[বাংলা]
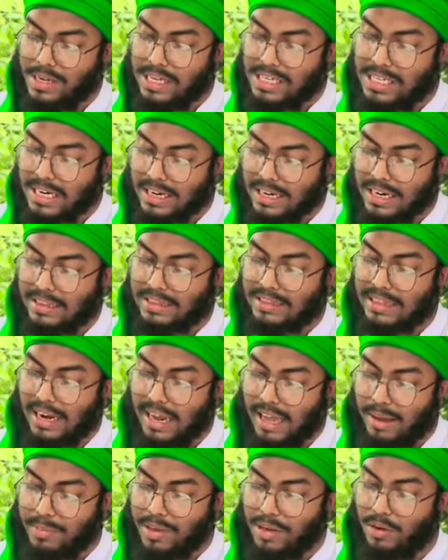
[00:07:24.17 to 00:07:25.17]
বিশ রাকাত
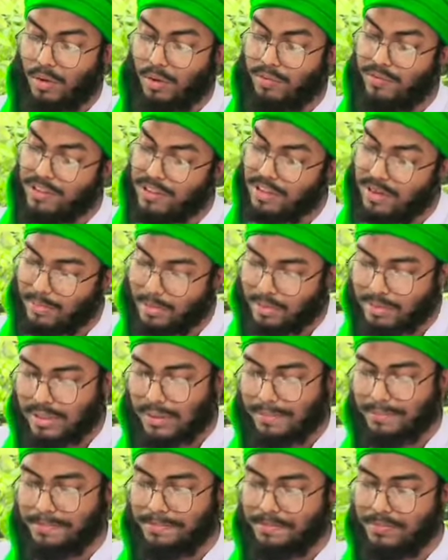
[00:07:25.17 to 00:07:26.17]
তারাবিহ ও বিতের
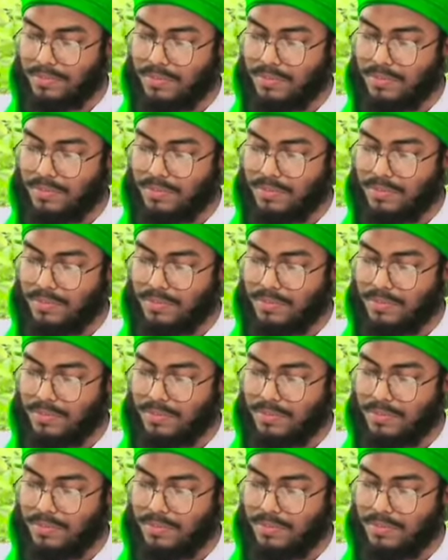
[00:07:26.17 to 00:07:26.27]
পড়তাম